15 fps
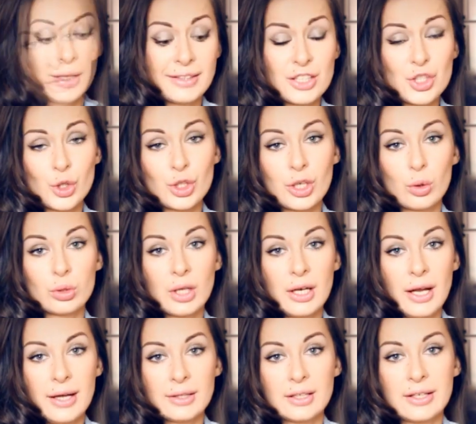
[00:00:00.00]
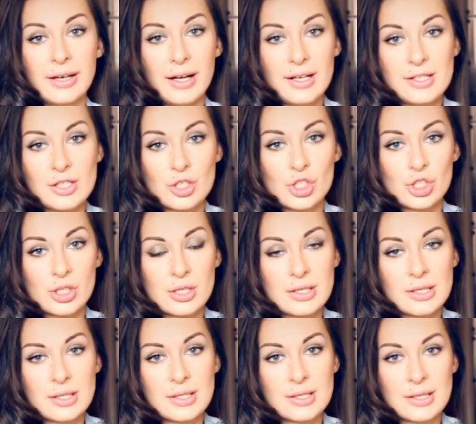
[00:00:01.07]
Эта щетка удаляет грязь и жир
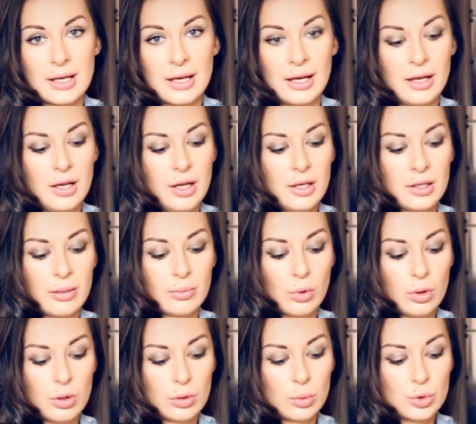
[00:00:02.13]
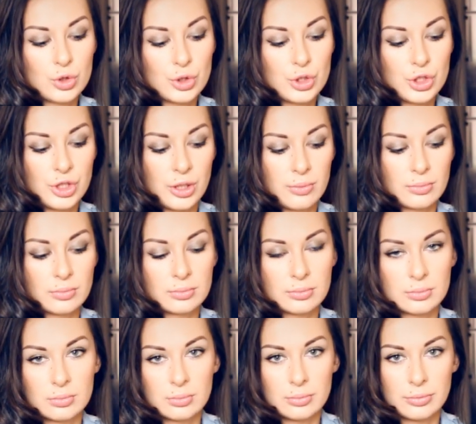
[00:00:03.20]
с лица намного лучше, чем
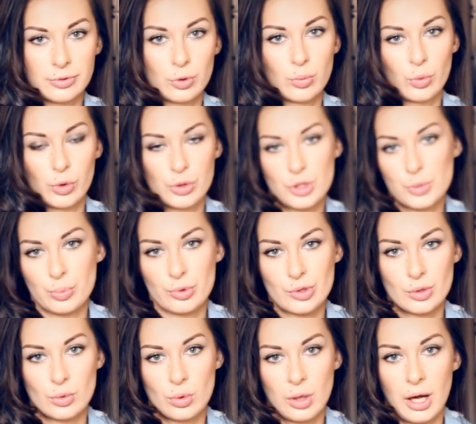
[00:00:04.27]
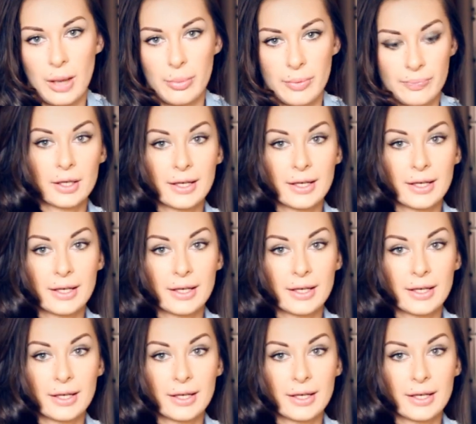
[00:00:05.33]
вы умоетесь просто руками.